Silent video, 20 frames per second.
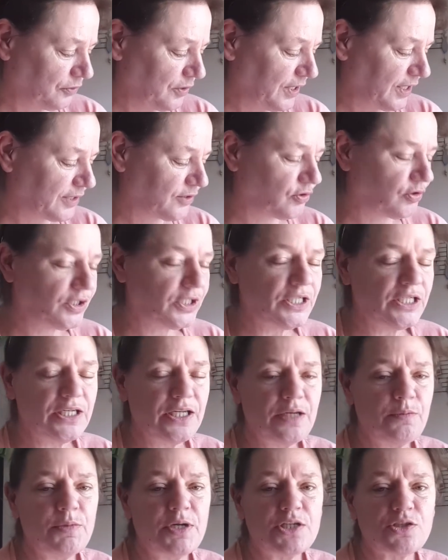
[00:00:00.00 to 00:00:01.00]
dire ce
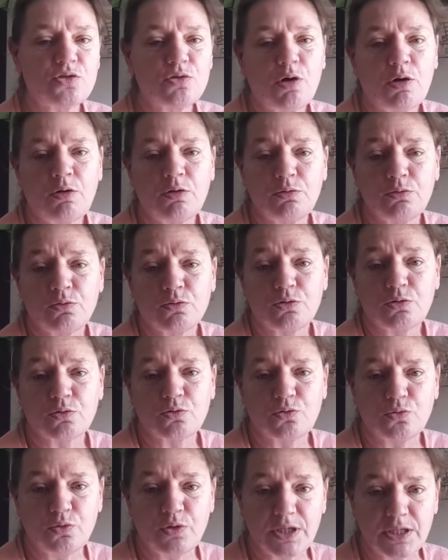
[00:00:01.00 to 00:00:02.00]
qui est, mais elle se rend compte
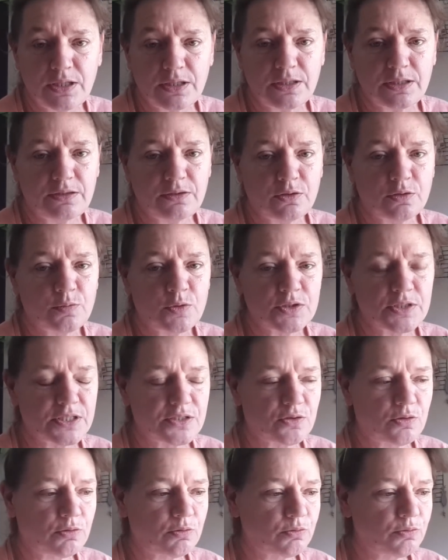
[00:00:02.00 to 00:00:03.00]
en tout cas, elle commence
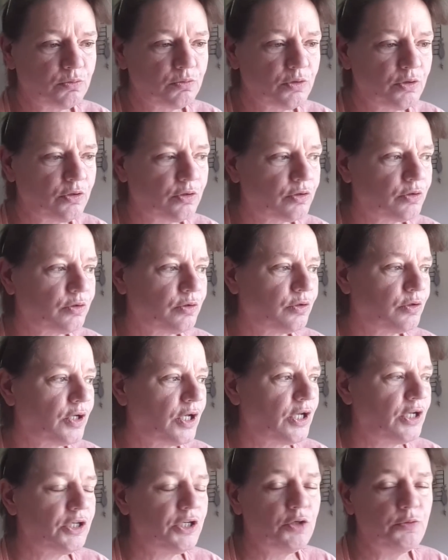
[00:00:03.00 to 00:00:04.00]
à se rendre compte
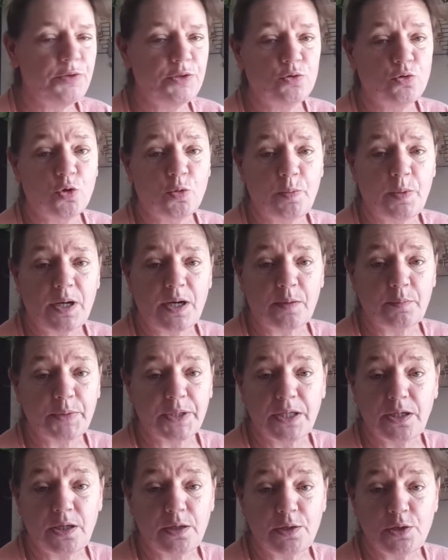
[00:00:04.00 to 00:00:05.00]
qu'il lui court pas
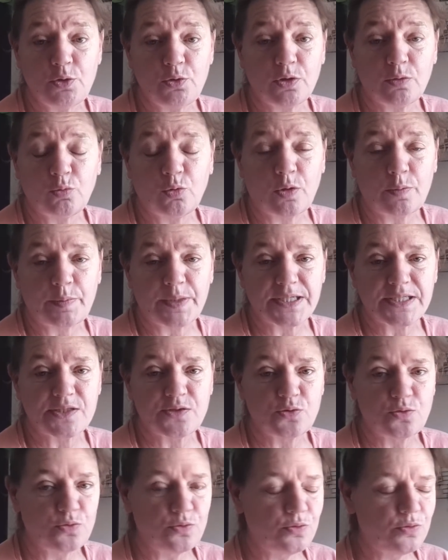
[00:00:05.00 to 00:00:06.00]
après, qu'il lui aboie pas
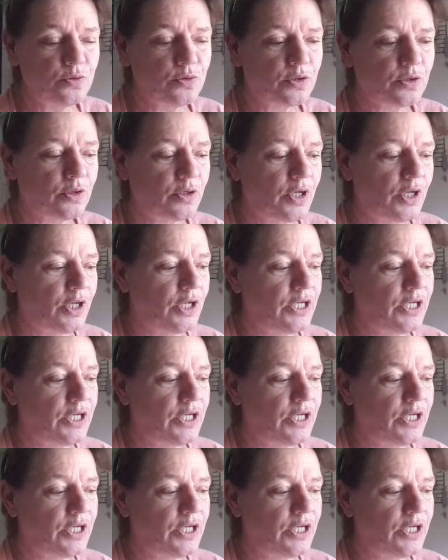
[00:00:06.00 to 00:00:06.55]
dessus, euh,